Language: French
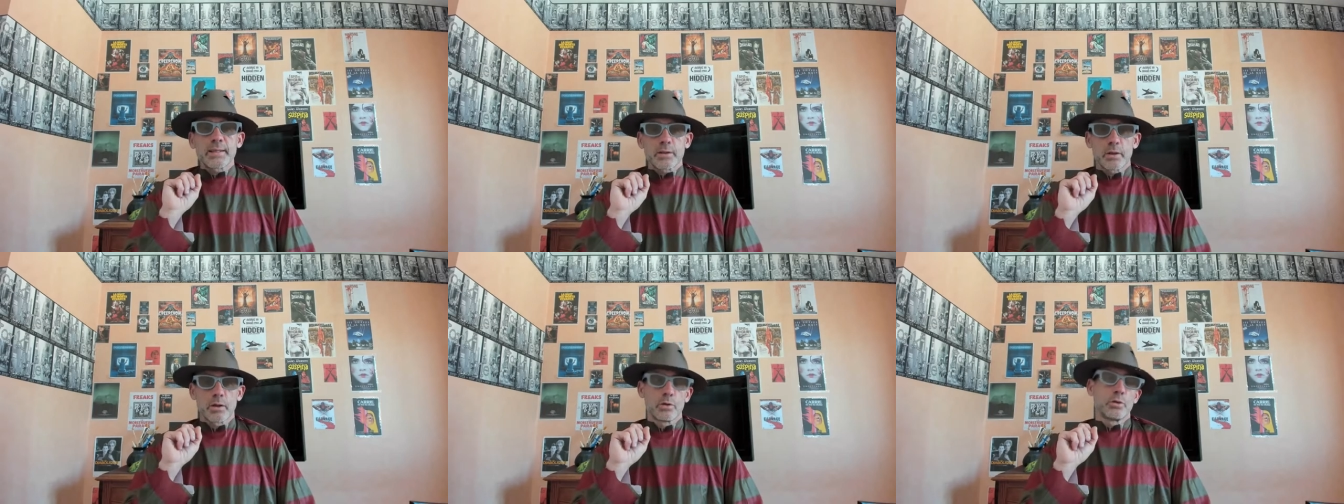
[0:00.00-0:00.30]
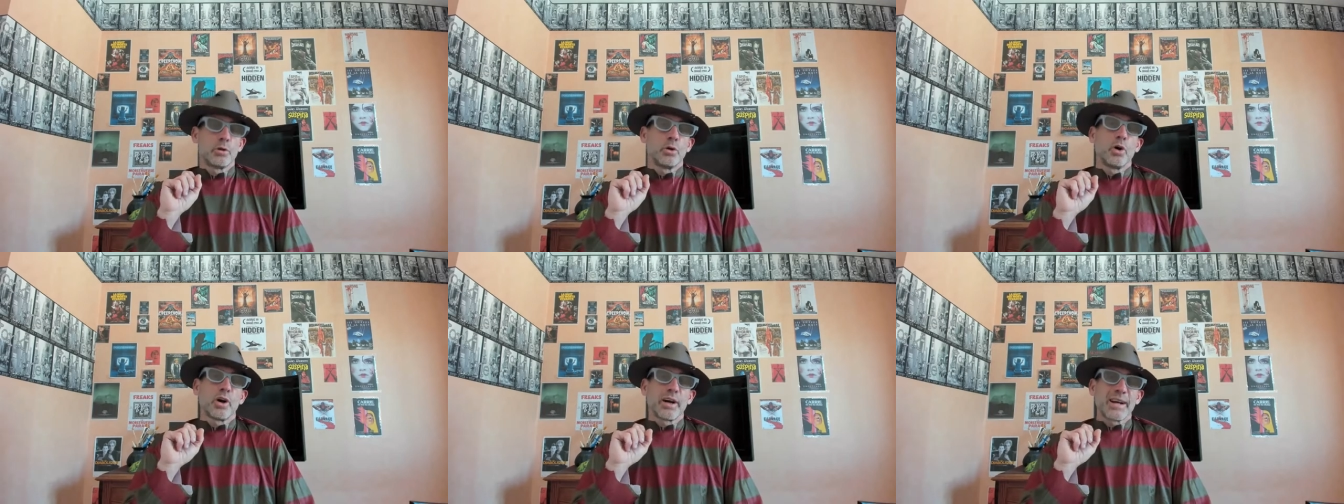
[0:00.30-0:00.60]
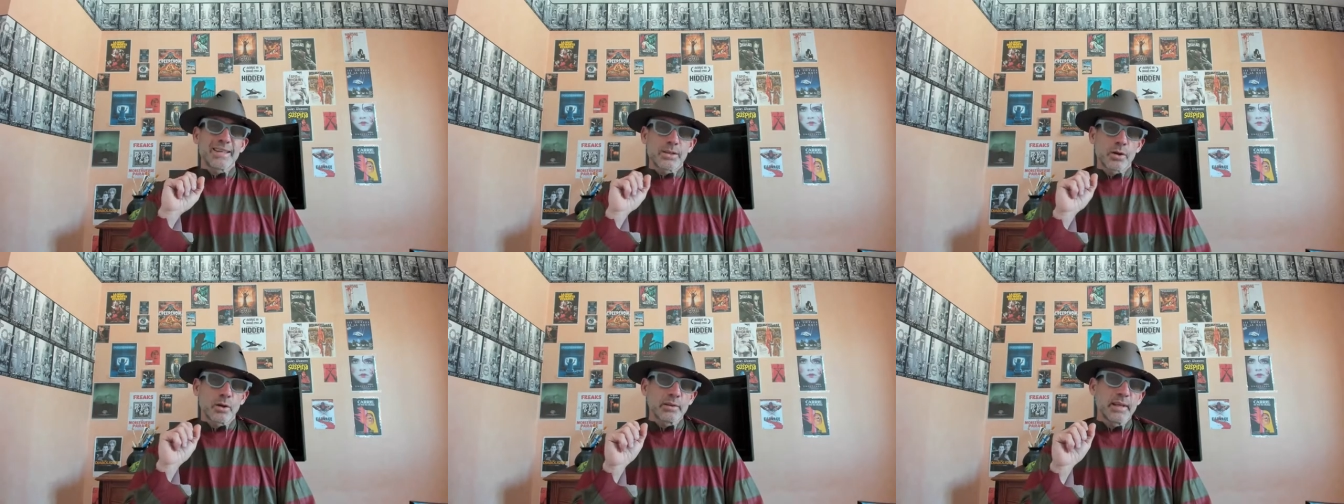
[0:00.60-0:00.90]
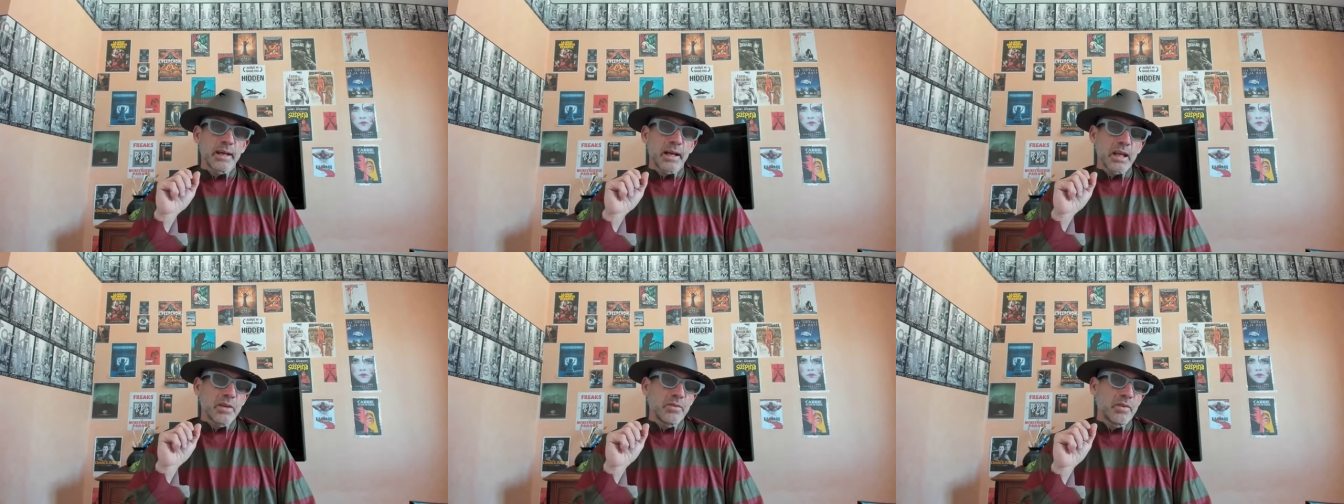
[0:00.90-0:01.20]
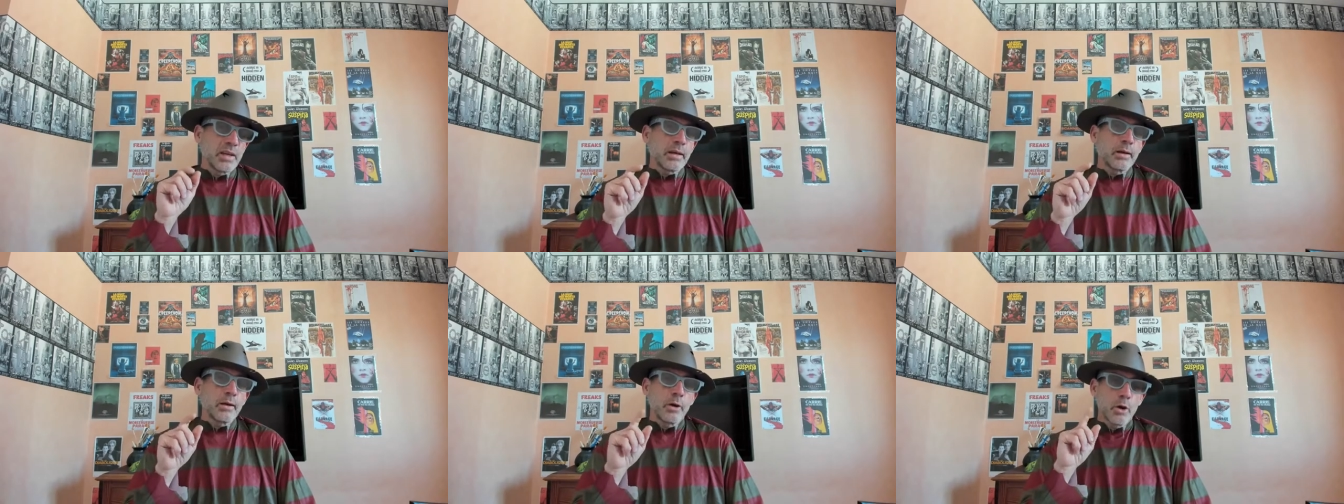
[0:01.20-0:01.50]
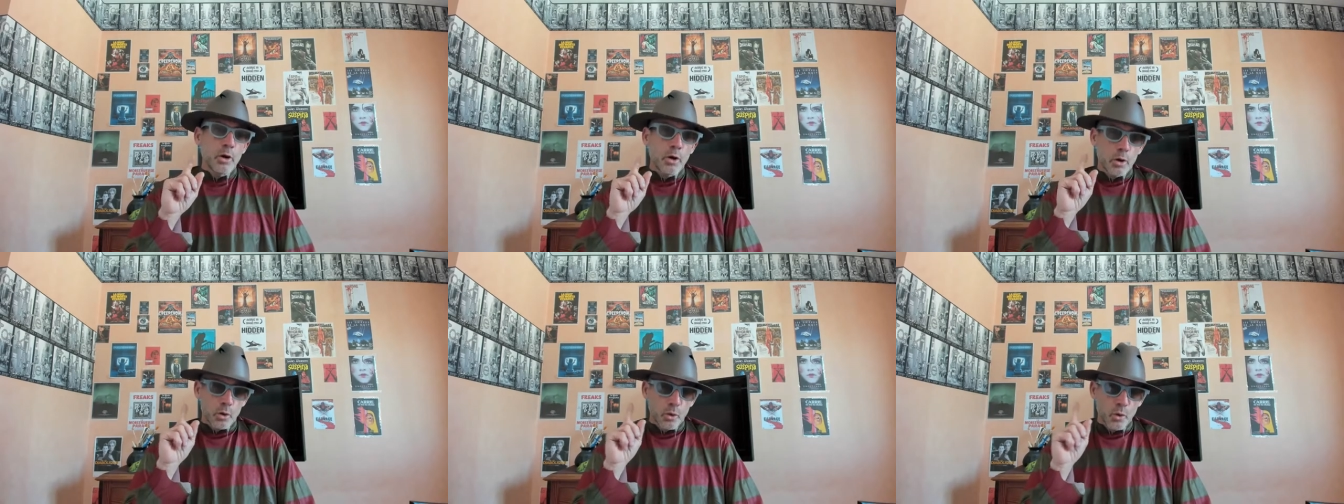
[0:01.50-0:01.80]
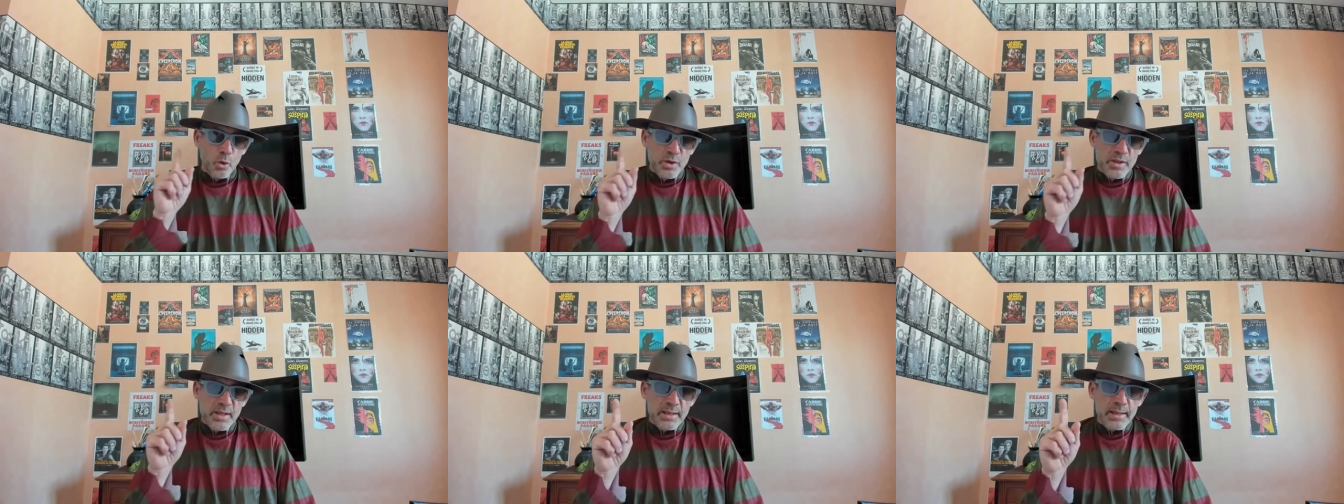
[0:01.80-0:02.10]
de leur récente arrivée aux
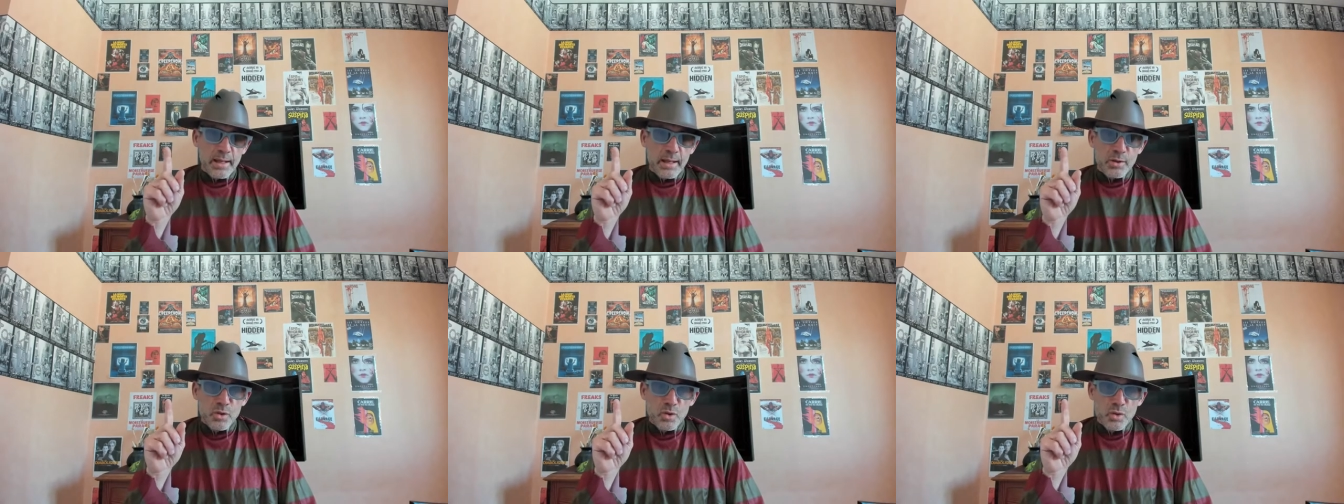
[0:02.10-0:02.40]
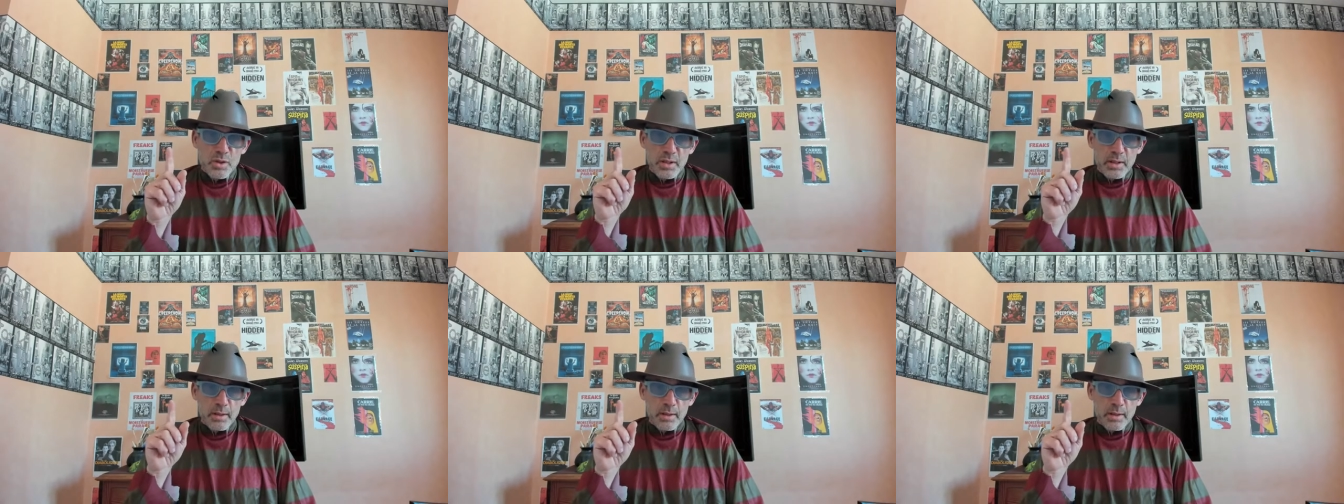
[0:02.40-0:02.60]
États-Unis.